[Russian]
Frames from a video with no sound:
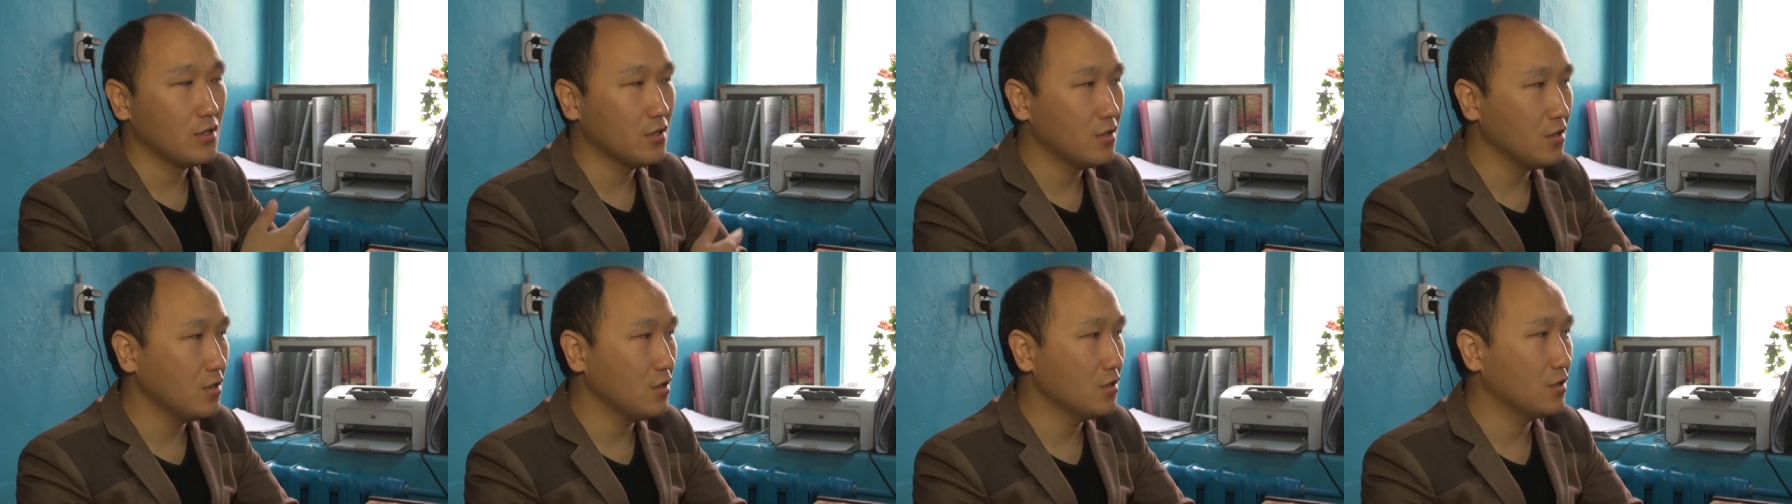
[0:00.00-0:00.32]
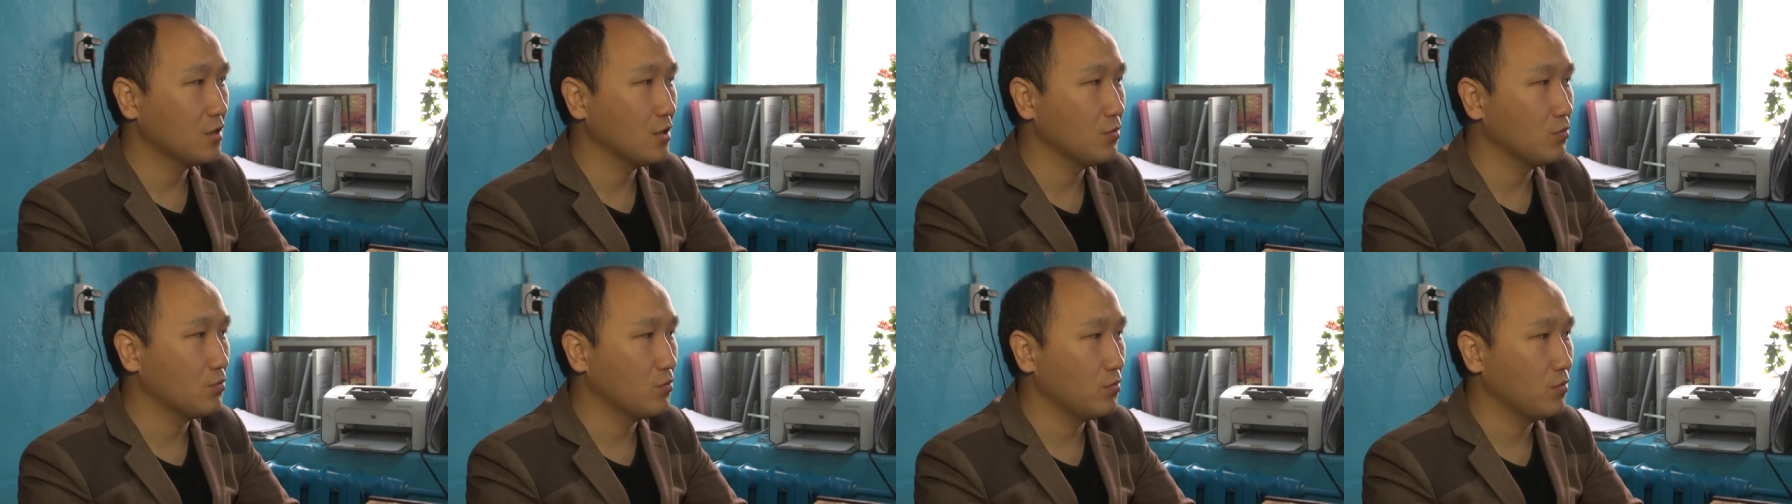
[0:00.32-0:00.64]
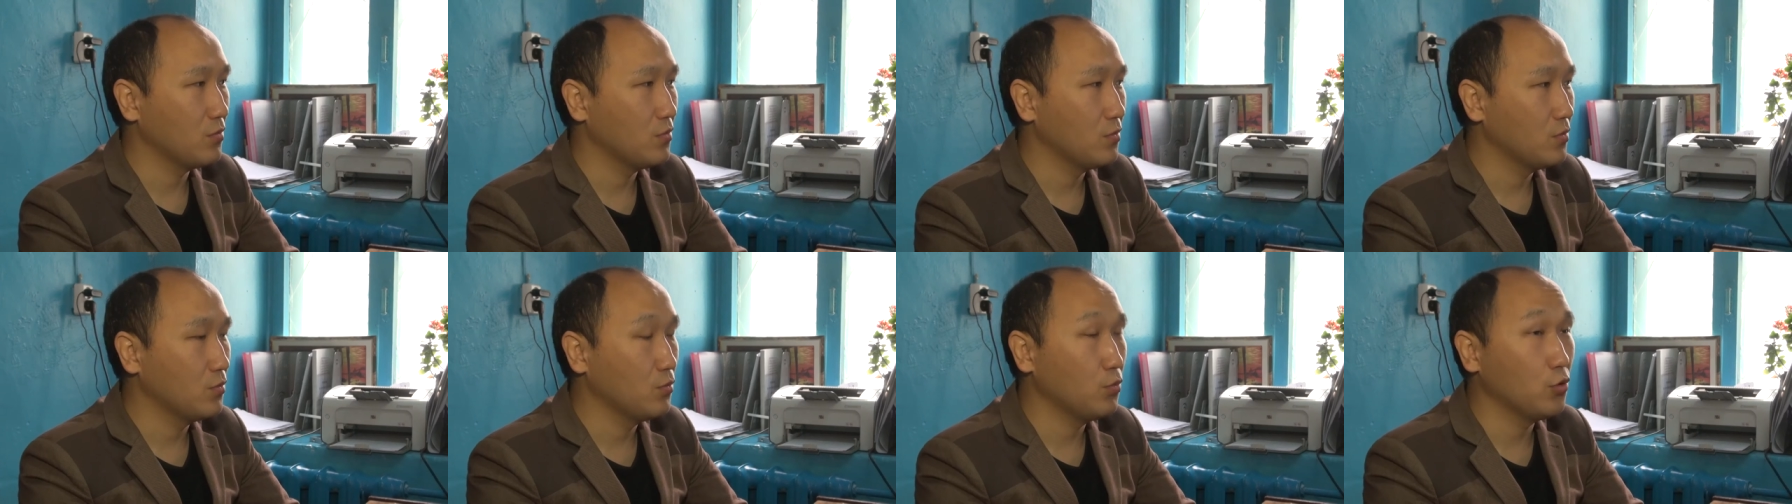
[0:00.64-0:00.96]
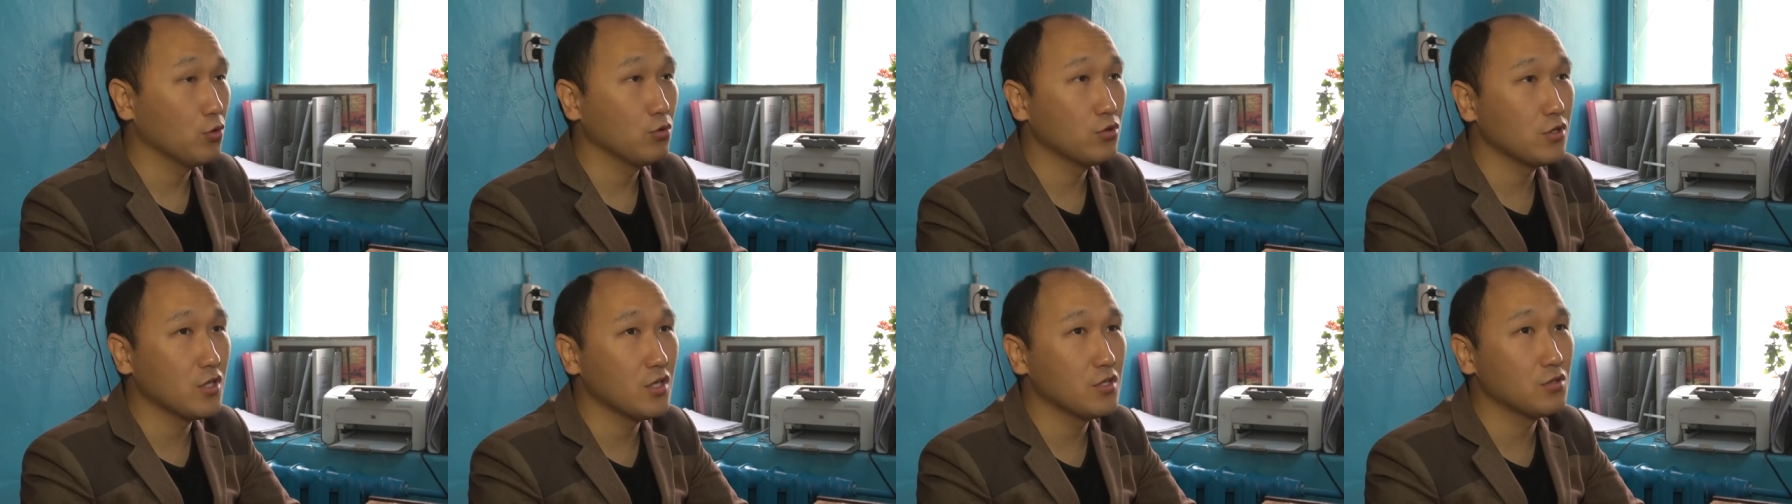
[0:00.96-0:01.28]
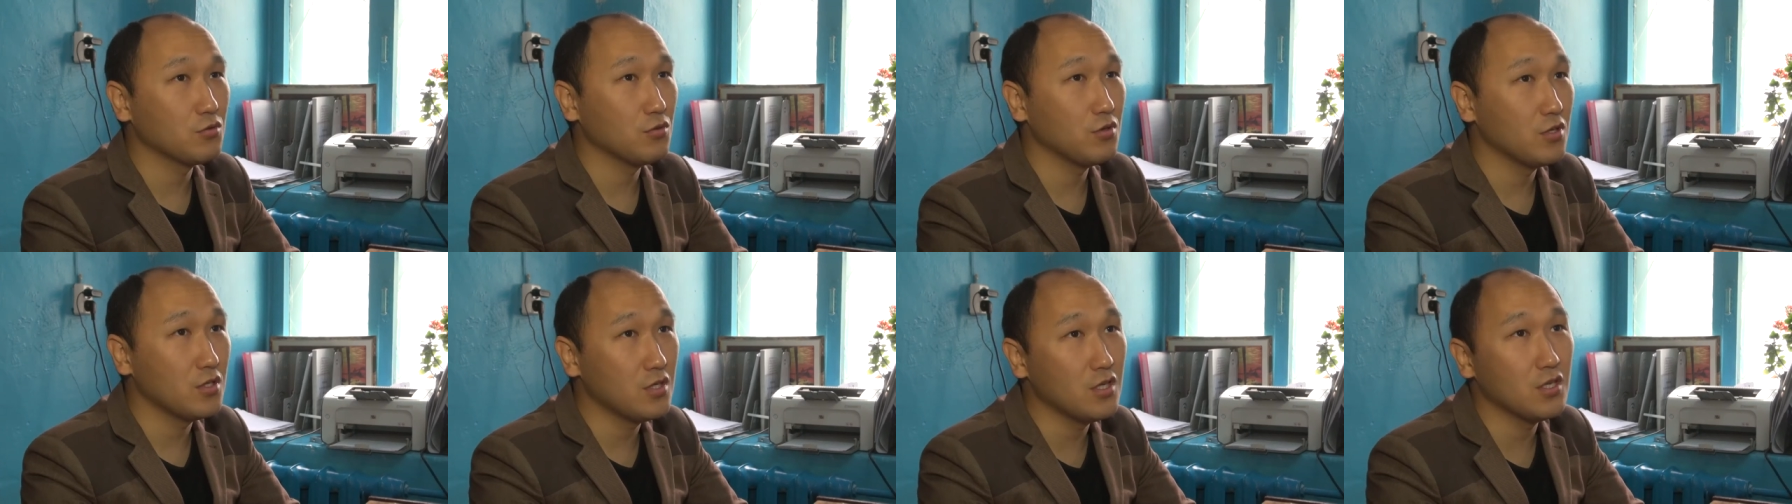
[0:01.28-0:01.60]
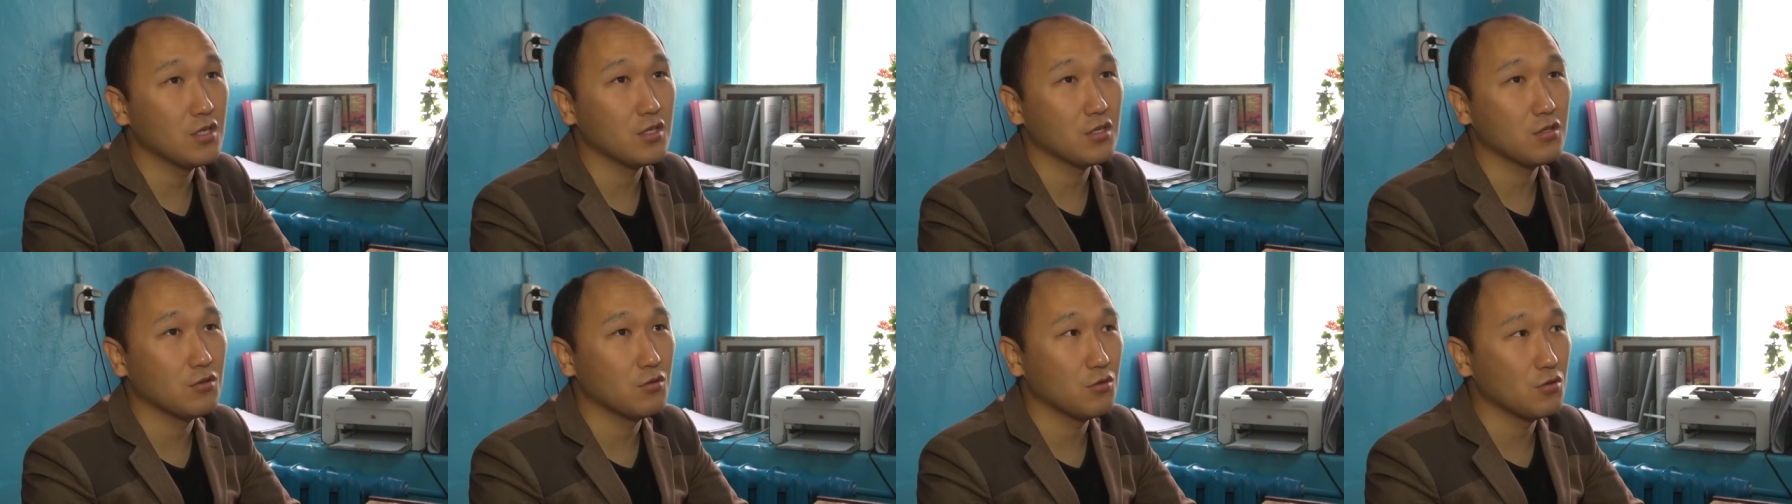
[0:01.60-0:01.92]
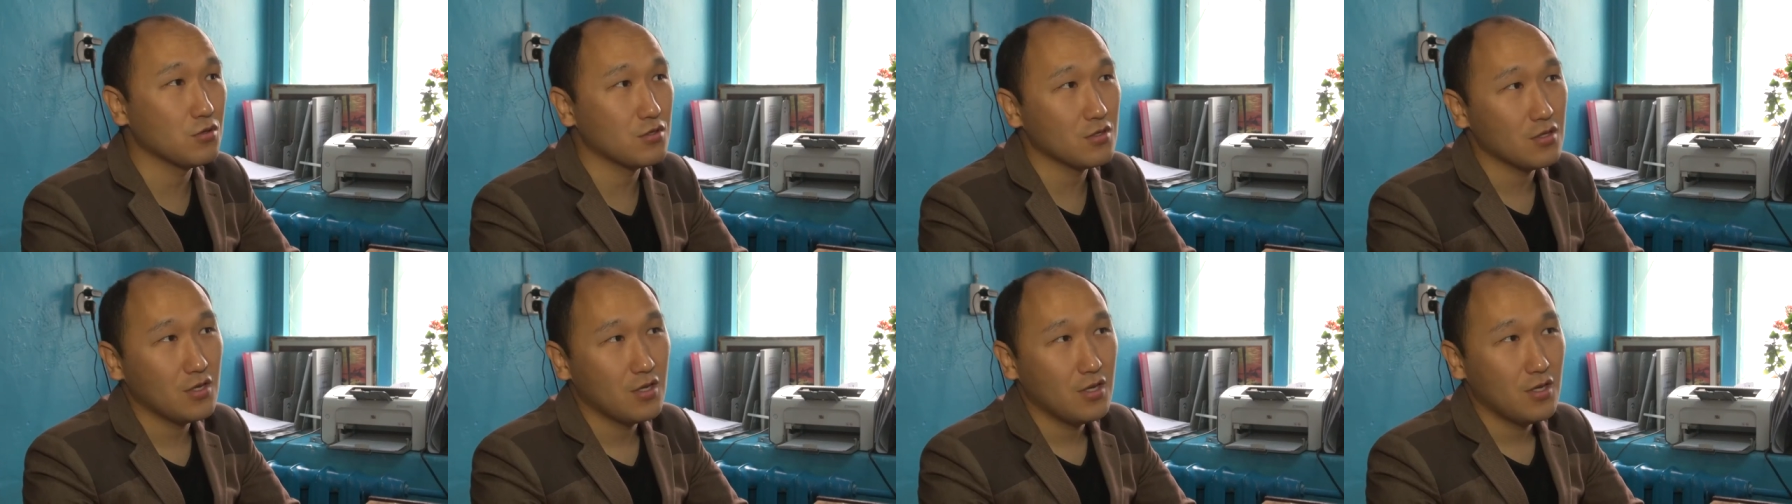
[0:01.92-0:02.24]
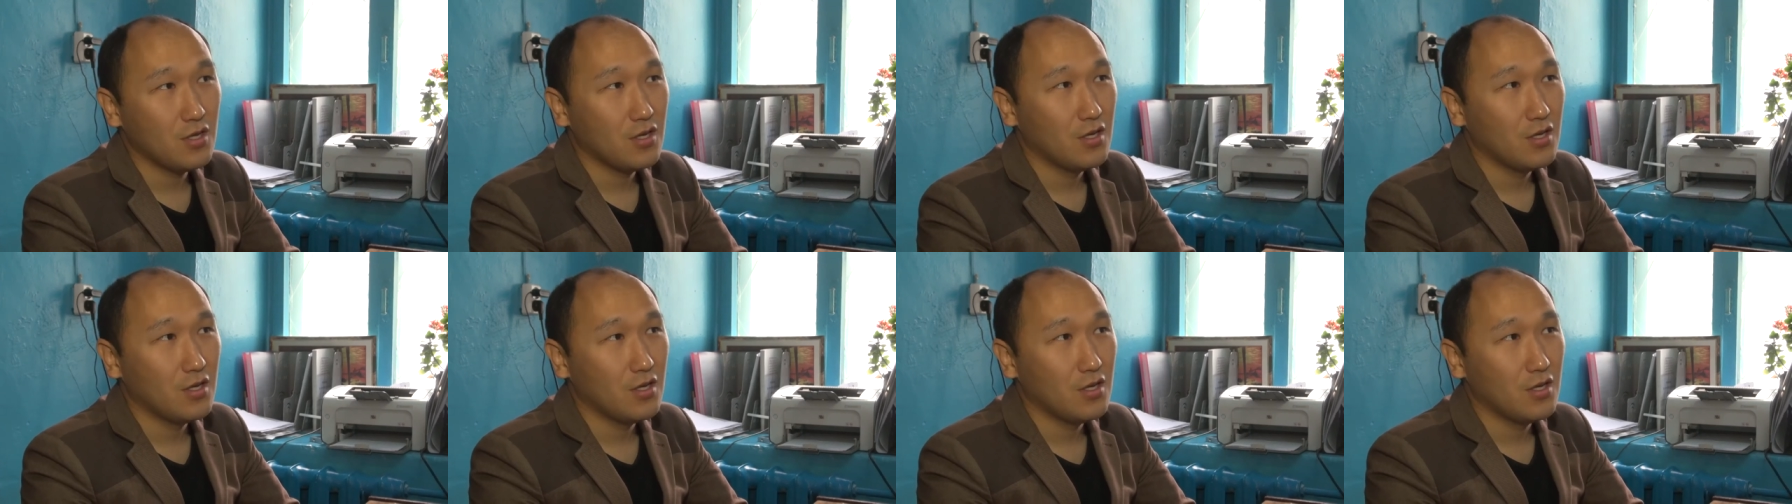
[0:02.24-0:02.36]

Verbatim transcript: По словам разработчика, программа уже к концу